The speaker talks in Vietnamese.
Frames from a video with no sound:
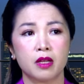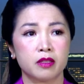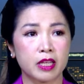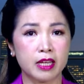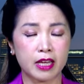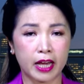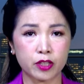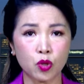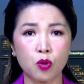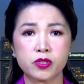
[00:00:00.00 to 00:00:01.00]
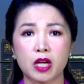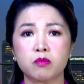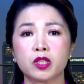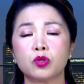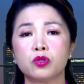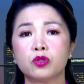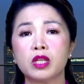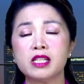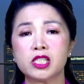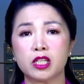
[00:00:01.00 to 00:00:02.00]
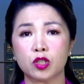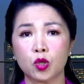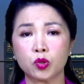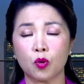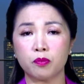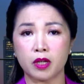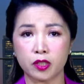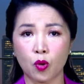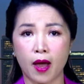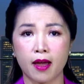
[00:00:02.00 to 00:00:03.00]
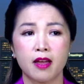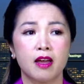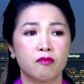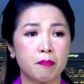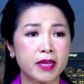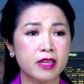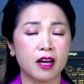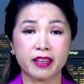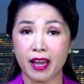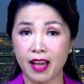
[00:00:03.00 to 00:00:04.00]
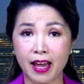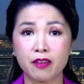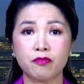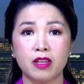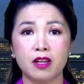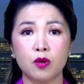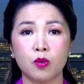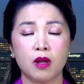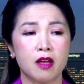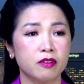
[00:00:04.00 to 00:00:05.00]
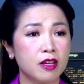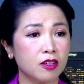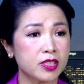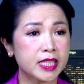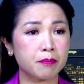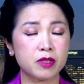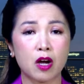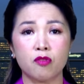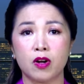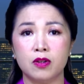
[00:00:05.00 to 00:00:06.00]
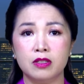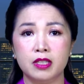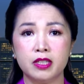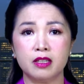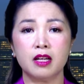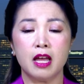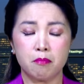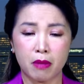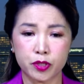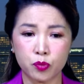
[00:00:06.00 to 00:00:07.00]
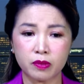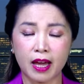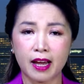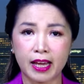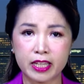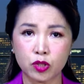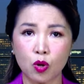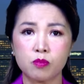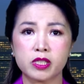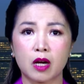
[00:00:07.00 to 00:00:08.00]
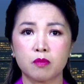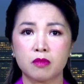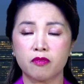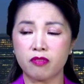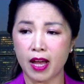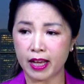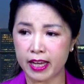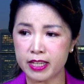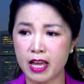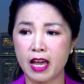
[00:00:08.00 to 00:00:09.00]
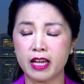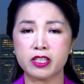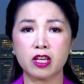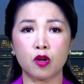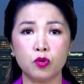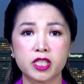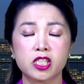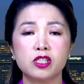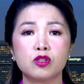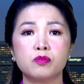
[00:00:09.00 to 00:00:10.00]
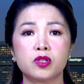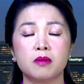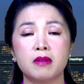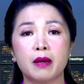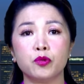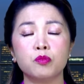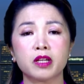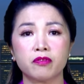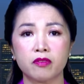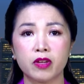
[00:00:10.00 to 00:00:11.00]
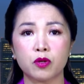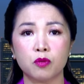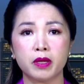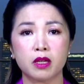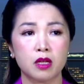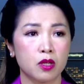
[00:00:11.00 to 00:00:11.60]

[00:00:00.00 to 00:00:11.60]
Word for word: Thì hãy tôn trọng cái tiến trình tố tụng ở tòa. Và bây giờ cả hai phía luôn, đừng có châm dầu vào lửa nữa, mà chúng ta hãy tôn trọng và hãy để cho luật sư của ông Trump làm đúng cái phần việc của mình.